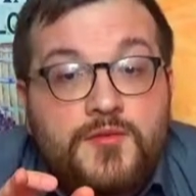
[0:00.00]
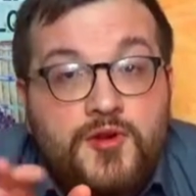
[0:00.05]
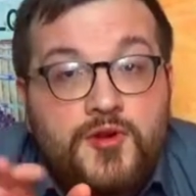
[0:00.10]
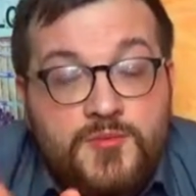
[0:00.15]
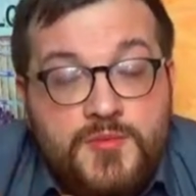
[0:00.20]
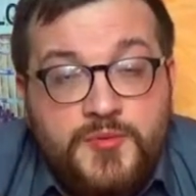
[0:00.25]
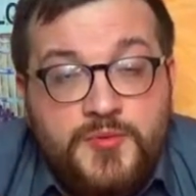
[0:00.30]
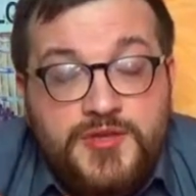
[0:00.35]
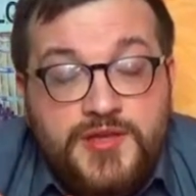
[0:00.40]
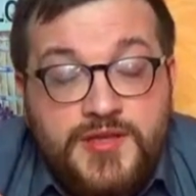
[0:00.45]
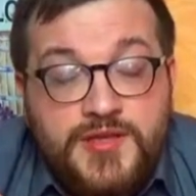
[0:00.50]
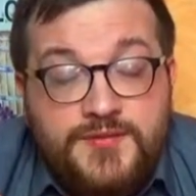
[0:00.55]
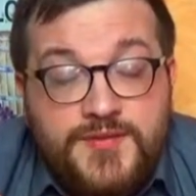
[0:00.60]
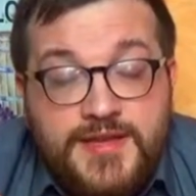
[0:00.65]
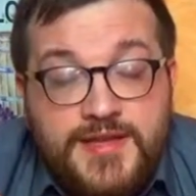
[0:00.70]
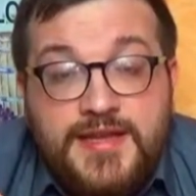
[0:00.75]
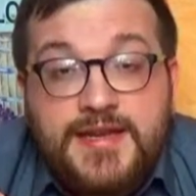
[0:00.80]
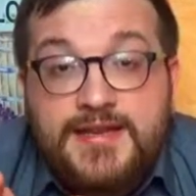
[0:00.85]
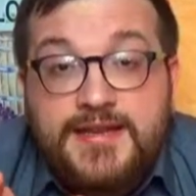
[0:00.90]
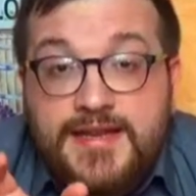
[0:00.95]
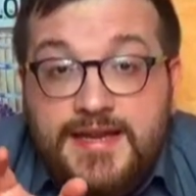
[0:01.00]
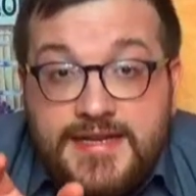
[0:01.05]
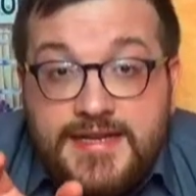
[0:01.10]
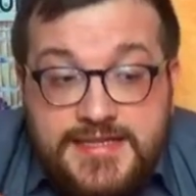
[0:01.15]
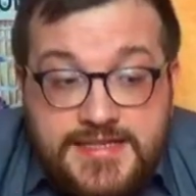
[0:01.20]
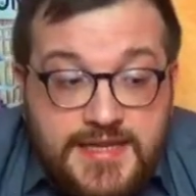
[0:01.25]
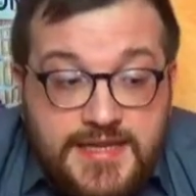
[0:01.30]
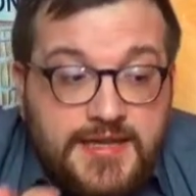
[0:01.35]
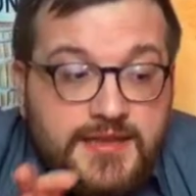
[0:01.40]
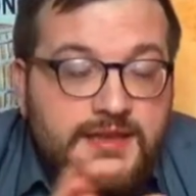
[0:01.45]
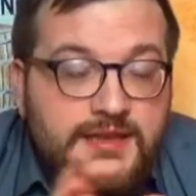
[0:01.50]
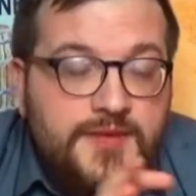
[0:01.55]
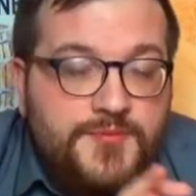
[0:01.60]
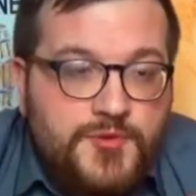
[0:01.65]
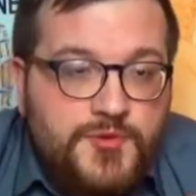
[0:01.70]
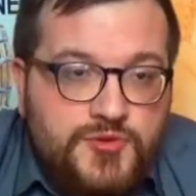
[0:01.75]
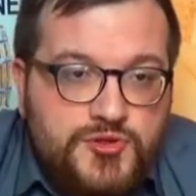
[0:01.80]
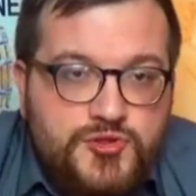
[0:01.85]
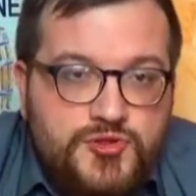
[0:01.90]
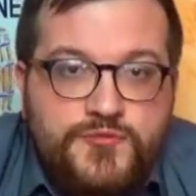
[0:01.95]
Come potete vedere dalla scheda,
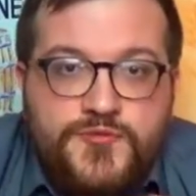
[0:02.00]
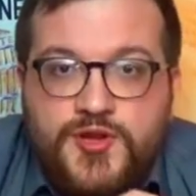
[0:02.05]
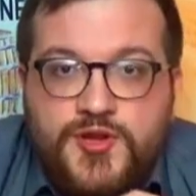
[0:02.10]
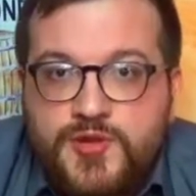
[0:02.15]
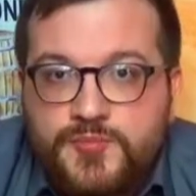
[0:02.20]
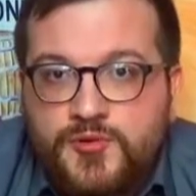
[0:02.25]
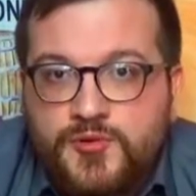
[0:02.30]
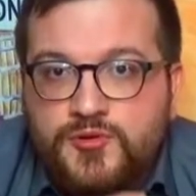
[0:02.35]
questo vino è